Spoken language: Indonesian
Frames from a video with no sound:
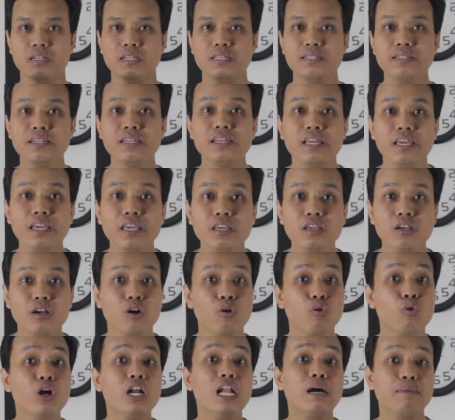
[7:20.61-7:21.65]
Di sini,
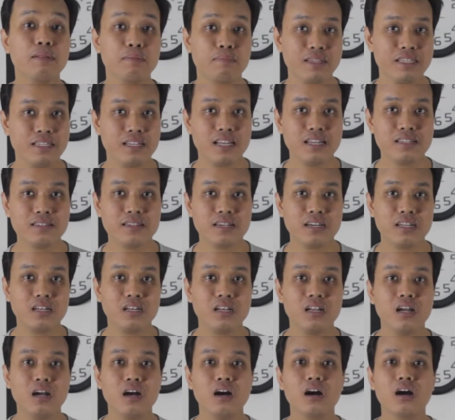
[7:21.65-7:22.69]
gue dapat penjelasan
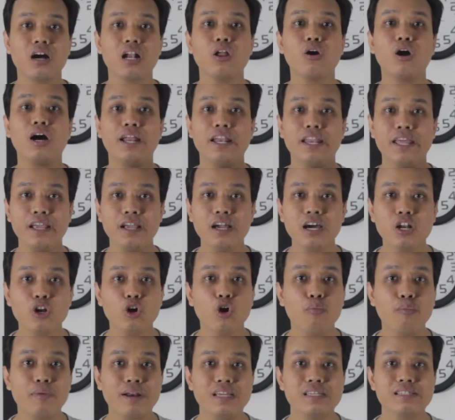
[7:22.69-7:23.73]
kalau adegan
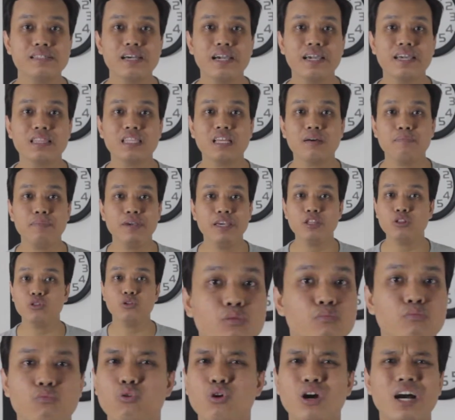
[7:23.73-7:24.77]
Om Reza Hetapi
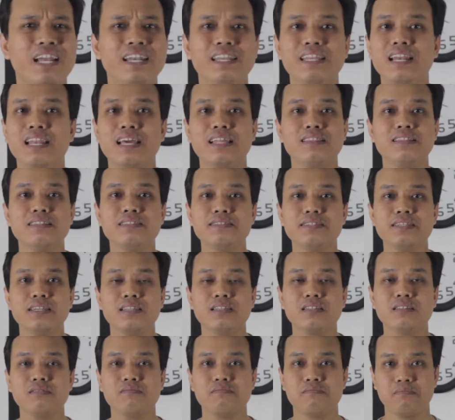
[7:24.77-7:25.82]
itu bukan di Latin
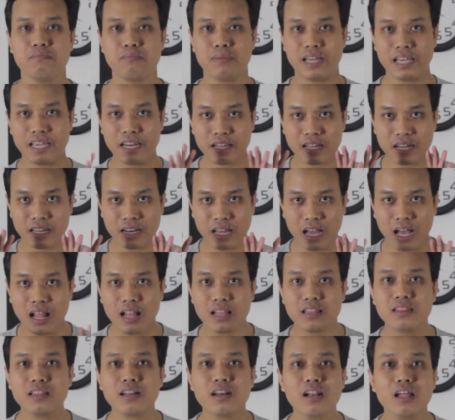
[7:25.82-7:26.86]
scene, melainkan
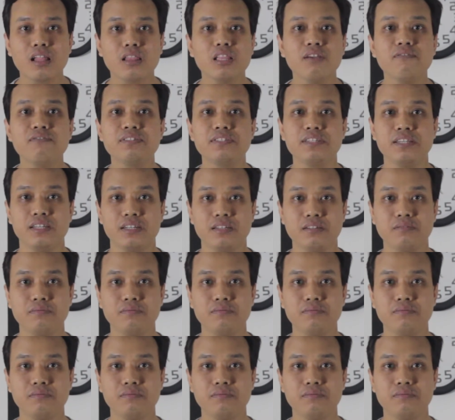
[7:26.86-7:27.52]
alternatif scene.